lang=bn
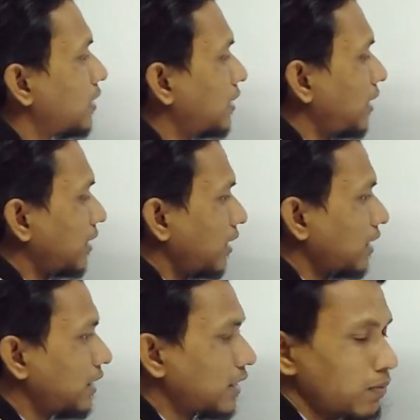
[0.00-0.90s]
তাহলে এখানে
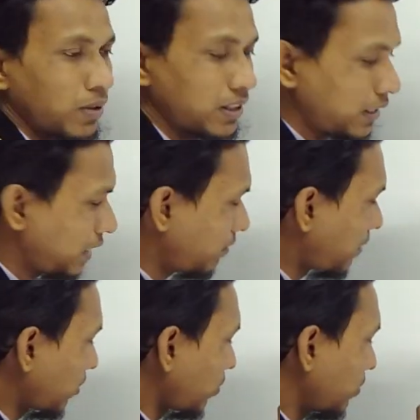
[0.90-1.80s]
কী কী বলে ই e এর
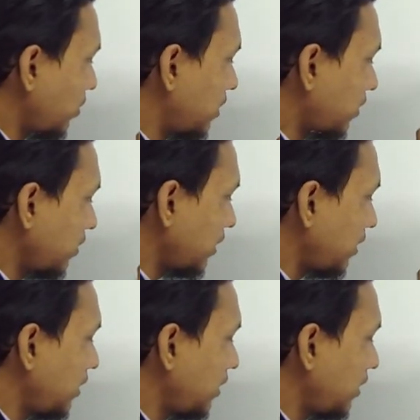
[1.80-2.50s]
মান কত বলছে দেখানো